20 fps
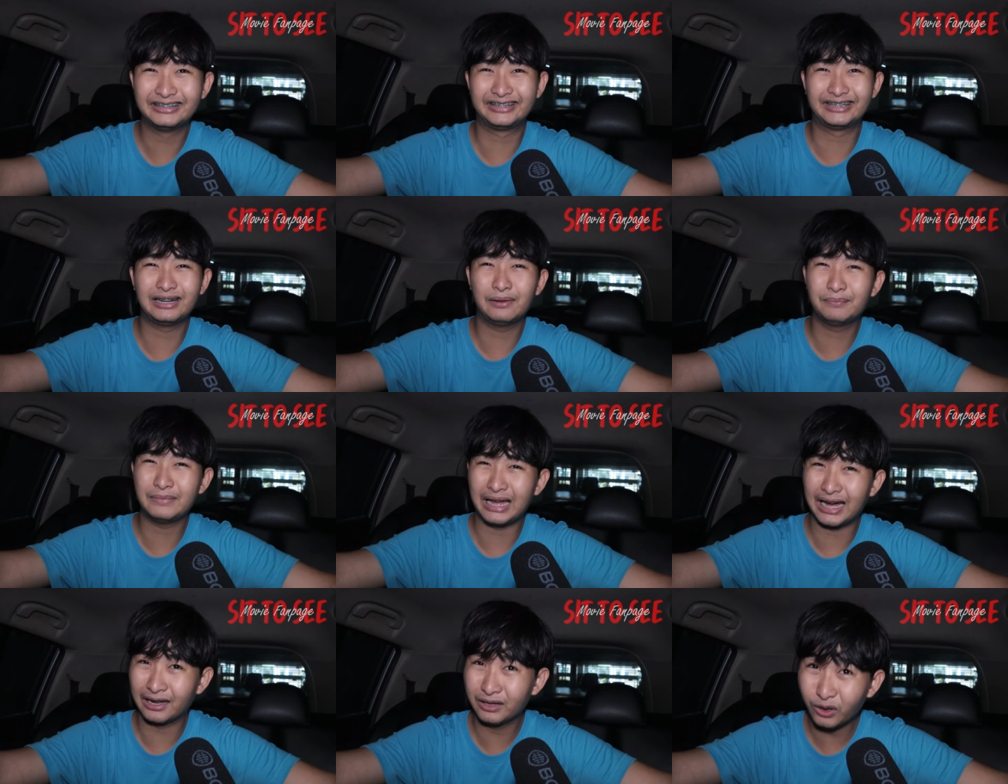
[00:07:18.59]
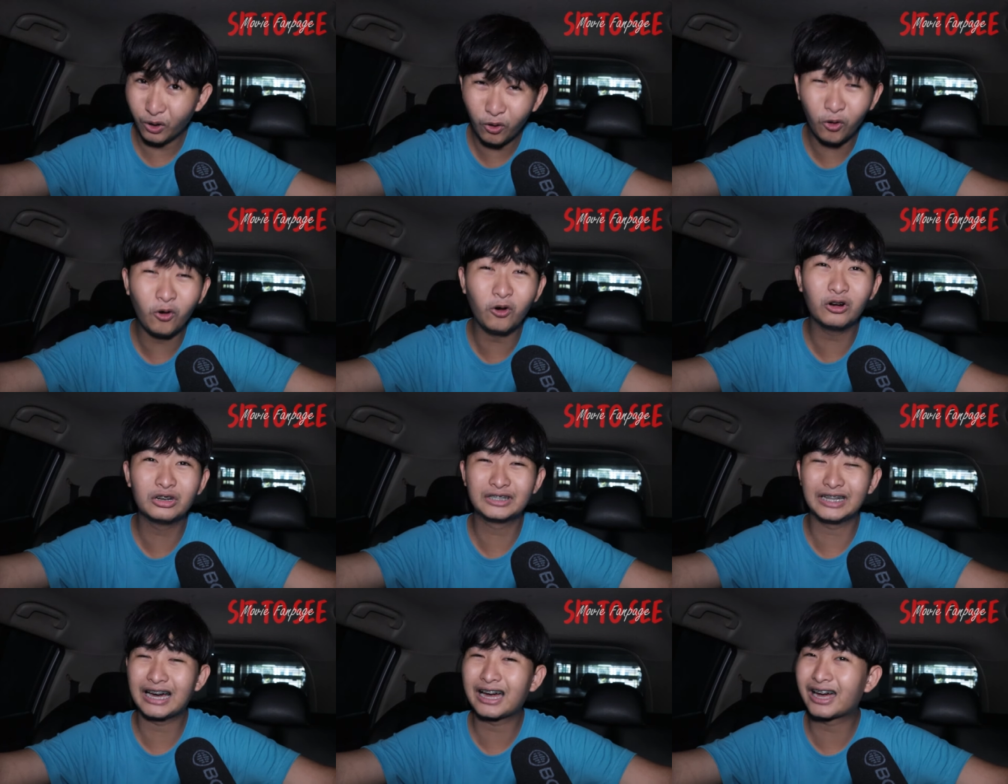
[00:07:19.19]
สำหรับหนังโรง
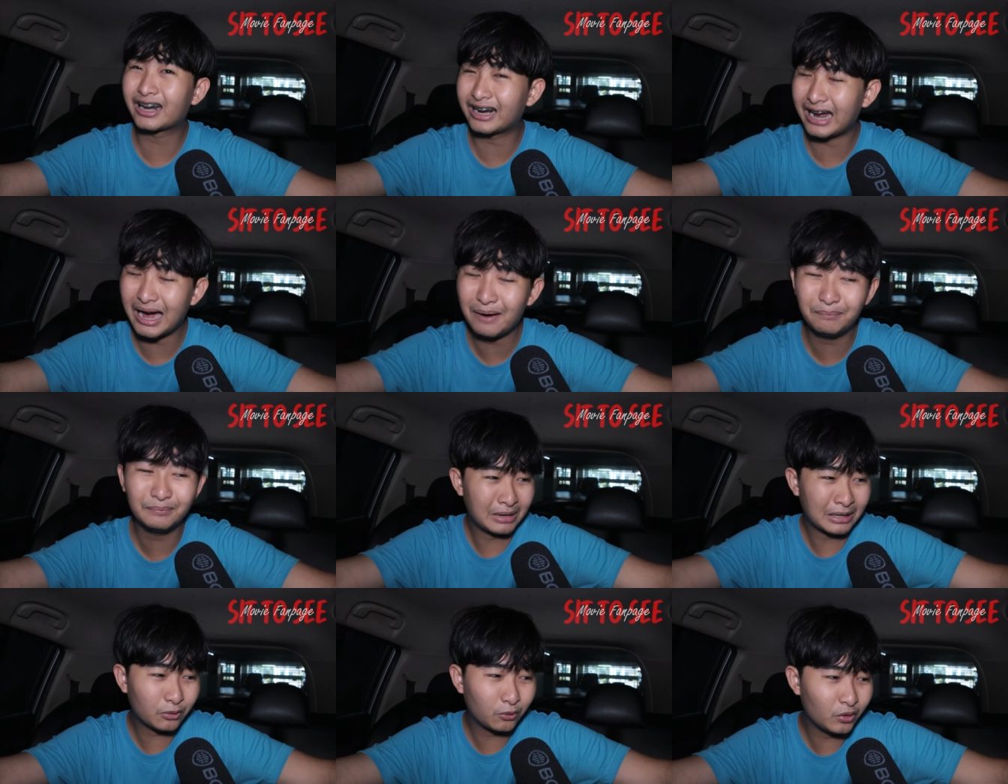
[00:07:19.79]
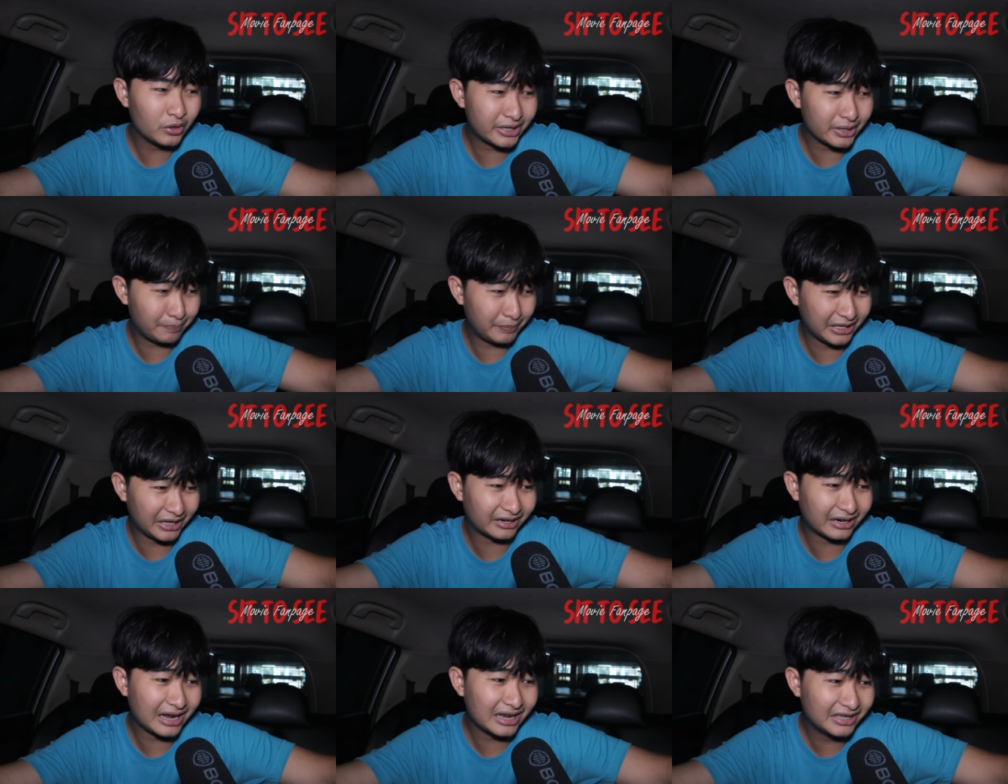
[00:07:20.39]
นะครับมันควรจะ
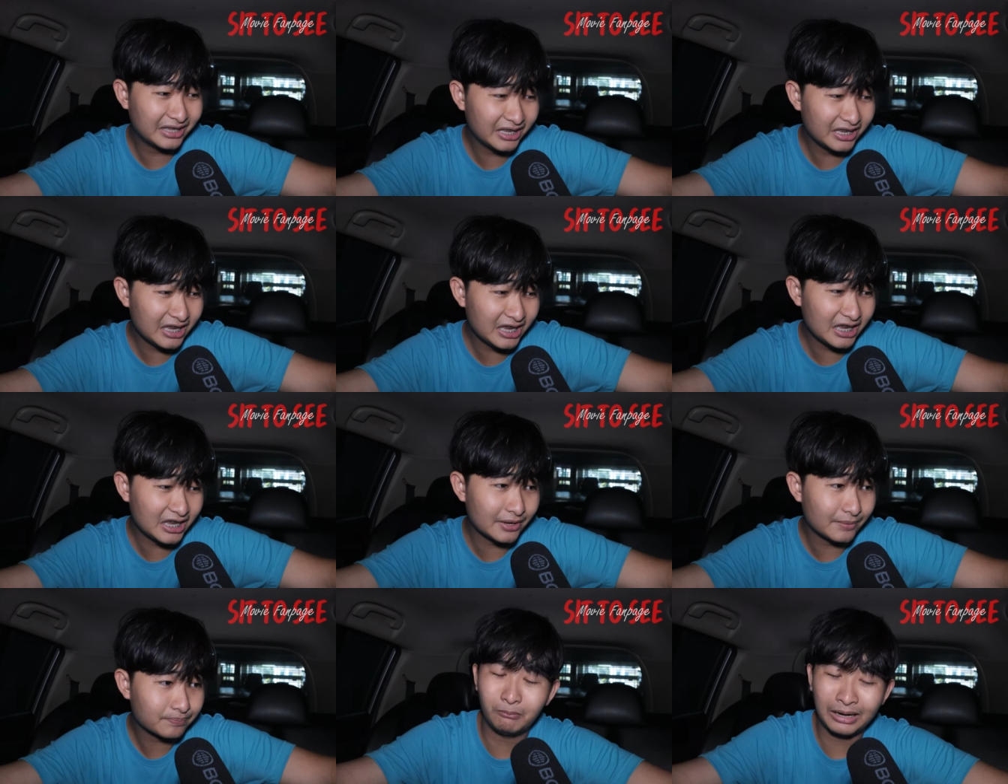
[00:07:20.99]
เป็นอะไรที่